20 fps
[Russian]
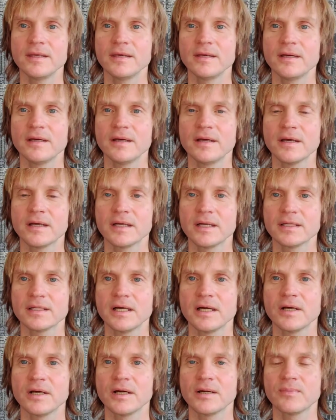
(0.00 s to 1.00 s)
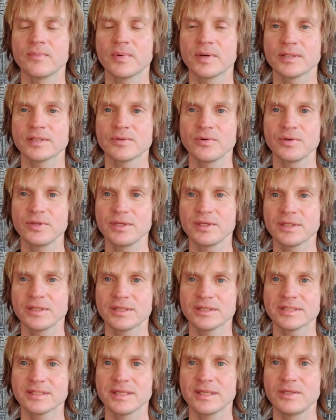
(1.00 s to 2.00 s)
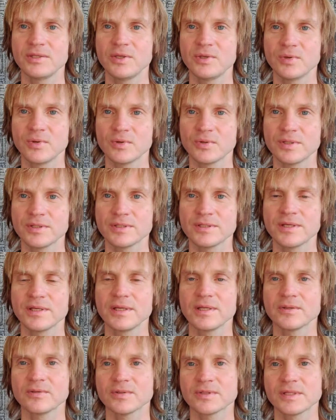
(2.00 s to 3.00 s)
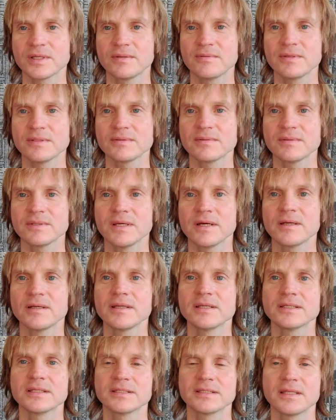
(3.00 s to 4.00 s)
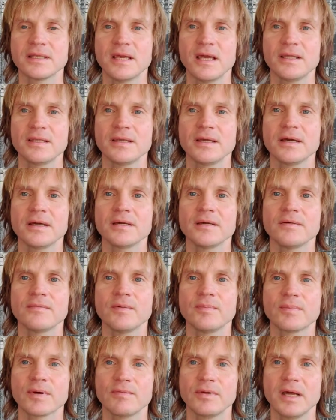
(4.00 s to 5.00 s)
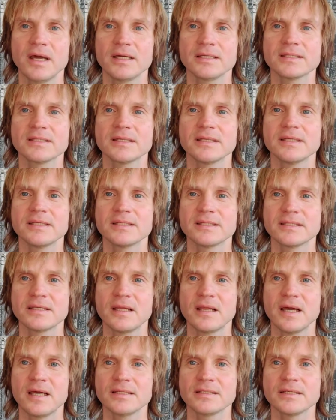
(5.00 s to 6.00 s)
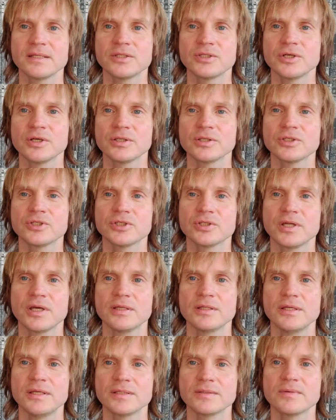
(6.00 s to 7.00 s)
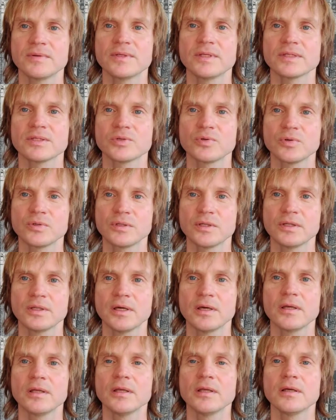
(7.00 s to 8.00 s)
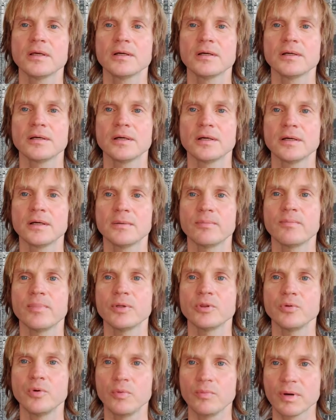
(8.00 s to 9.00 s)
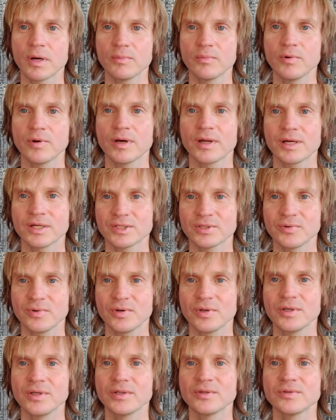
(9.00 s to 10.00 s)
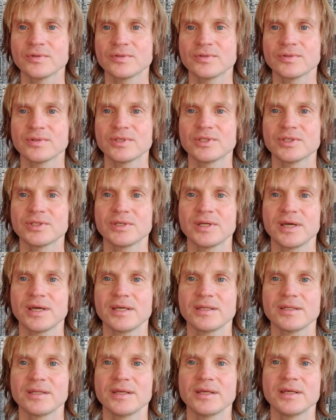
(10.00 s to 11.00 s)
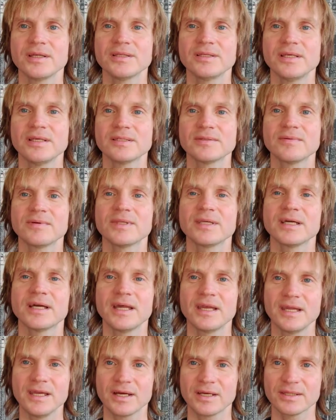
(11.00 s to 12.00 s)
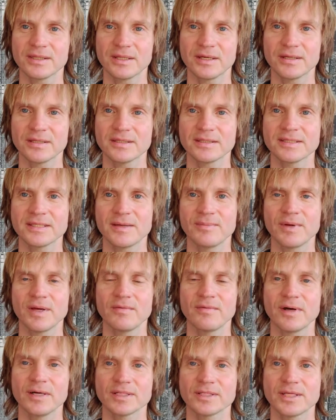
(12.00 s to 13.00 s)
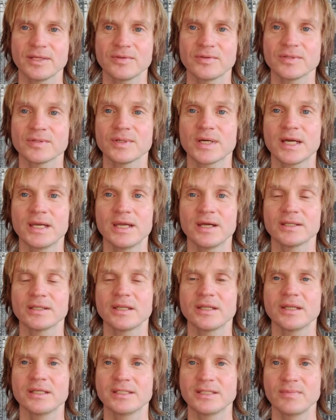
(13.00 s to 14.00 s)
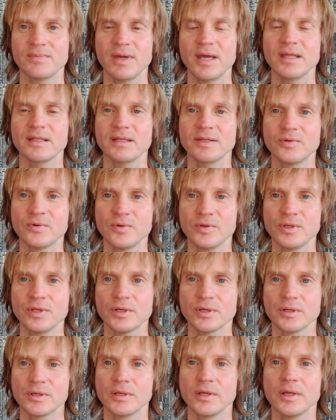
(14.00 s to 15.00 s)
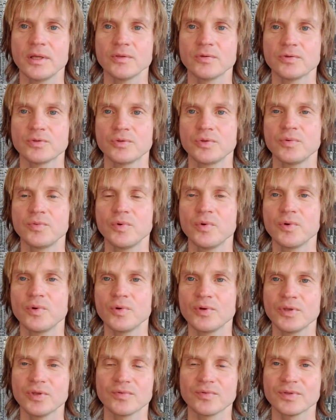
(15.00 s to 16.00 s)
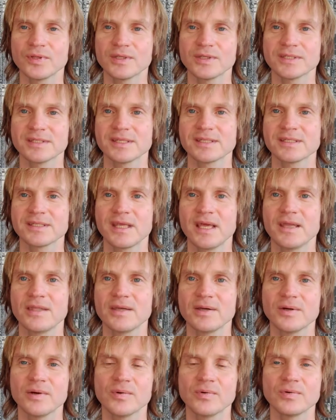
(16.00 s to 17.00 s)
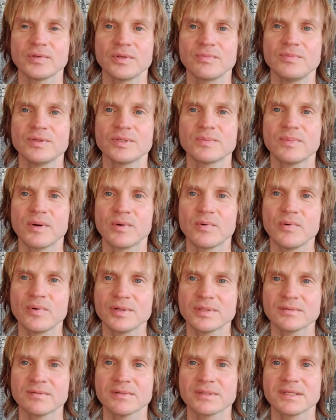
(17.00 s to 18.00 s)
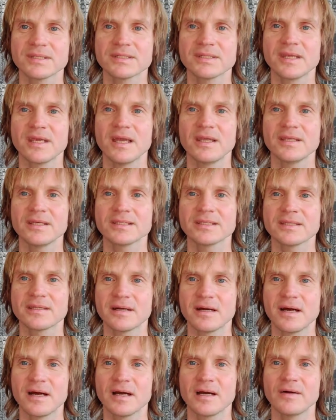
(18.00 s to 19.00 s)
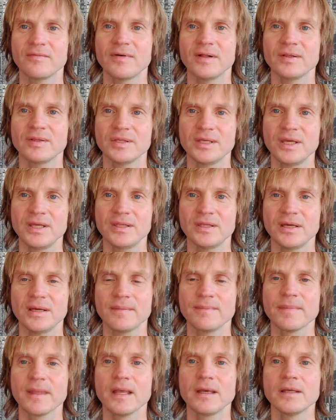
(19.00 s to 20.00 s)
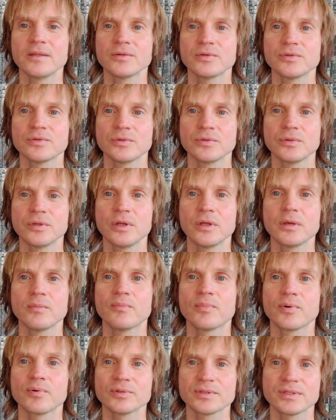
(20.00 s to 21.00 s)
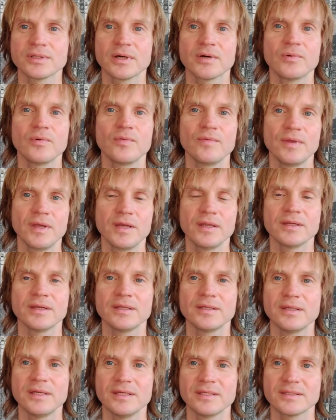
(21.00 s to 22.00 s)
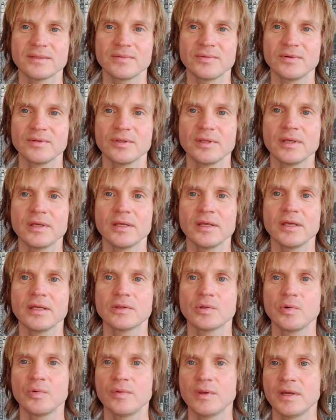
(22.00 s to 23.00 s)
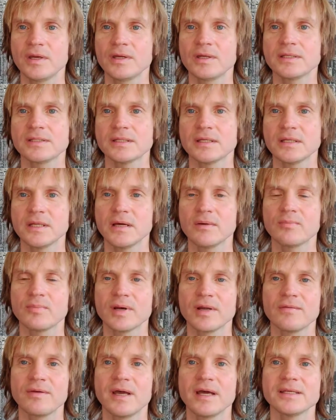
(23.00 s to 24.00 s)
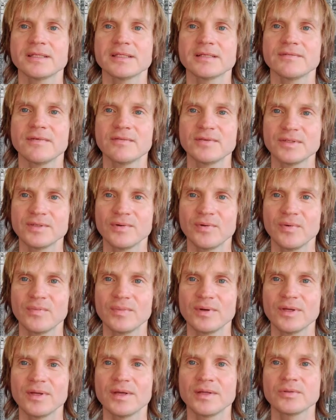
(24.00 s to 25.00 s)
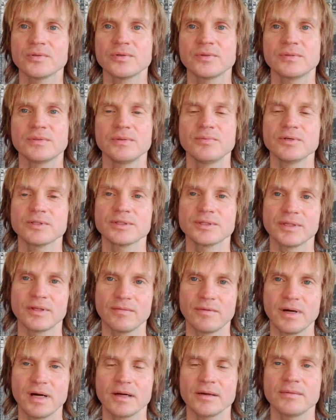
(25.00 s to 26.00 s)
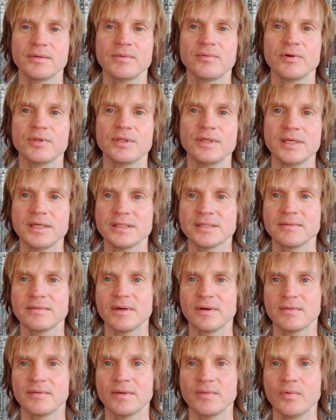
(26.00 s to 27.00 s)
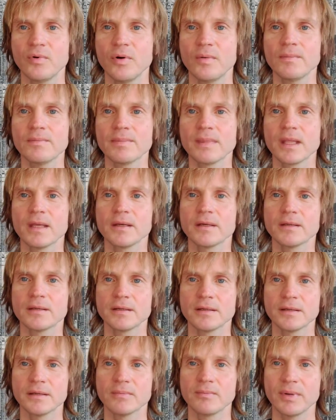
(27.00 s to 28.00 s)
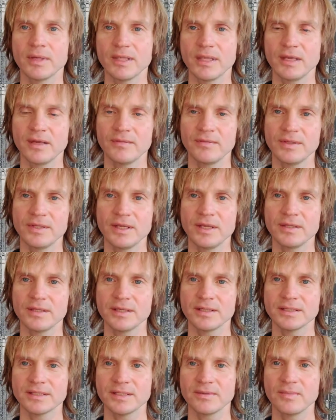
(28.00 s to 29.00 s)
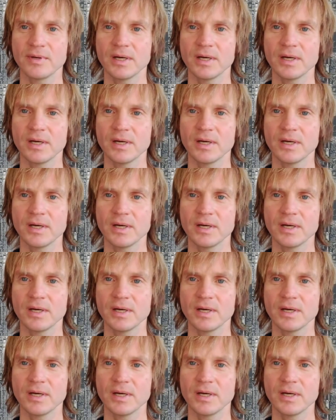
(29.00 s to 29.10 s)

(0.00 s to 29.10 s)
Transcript: И когда происходит эта соединенность, то, соответственно, состояние выправляется, исцеляется, и человек начинает действовать осознанно, э, по-доброму, хорошо, то есть он начинает действовать корректно самое важное, то есть корректно для себя и для других. То есть у него уходит вот это состояние какого-то беспокойства, состояние страха, волнения. То есть он просто уверенно действует. И эта уверенность, она проявляется во всем. То есть в его словах, его действиях, его э, манере ведения